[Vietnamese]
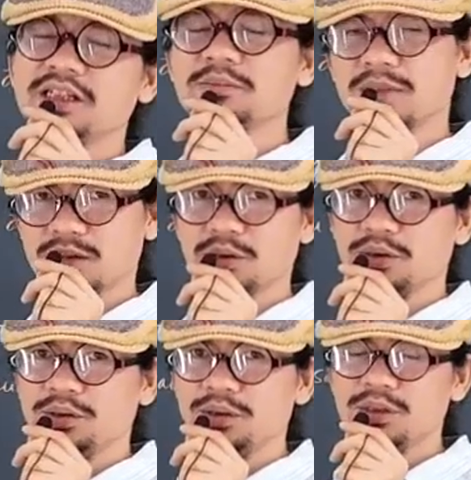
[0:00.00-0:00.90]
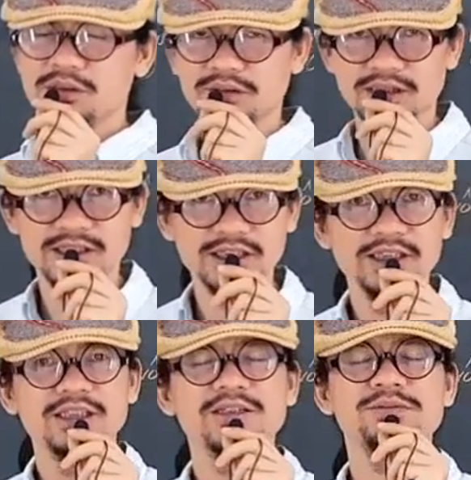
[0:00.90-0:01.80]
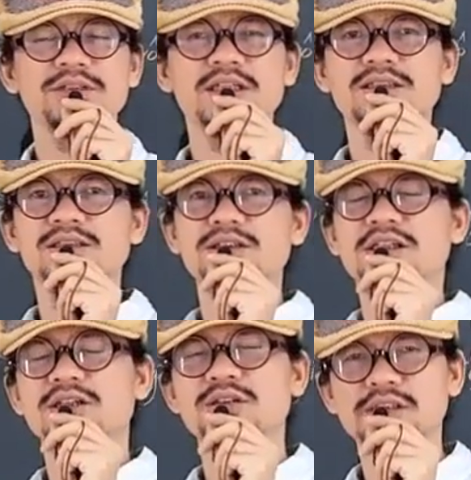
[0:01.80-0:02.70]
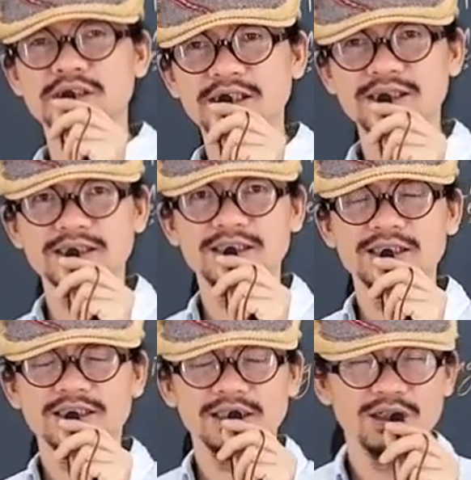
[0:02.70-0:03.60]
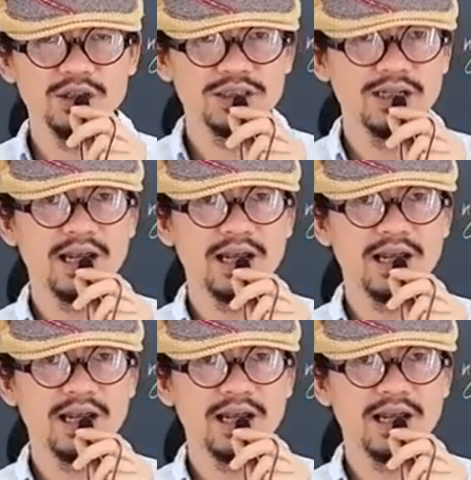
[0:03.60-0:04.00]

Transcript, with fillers: ít mà thôi và khi cái phương trình nó chỉ có chữ ít thì nó chính